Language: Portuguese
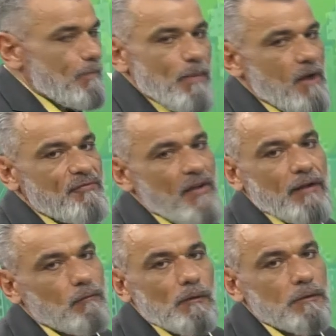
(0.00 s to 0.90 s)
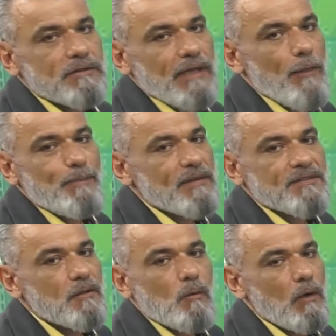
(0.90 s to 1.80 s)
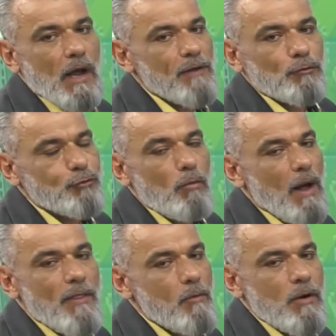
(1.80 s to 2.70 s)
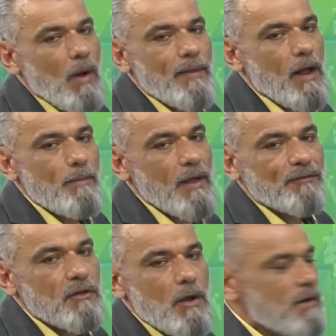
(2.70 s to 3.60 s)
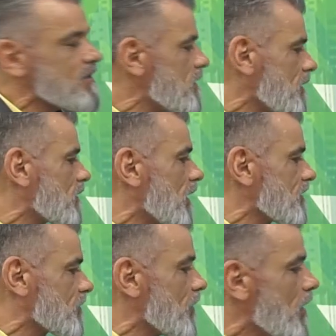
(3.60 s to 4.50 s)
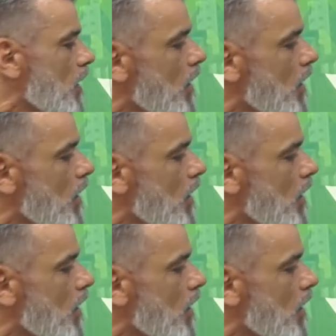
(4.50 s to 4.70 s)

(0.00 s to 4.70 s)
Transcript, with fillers: em perfeito estado para circular e não tomar nenhum enquadramento de nenhum agente de trânsito, né?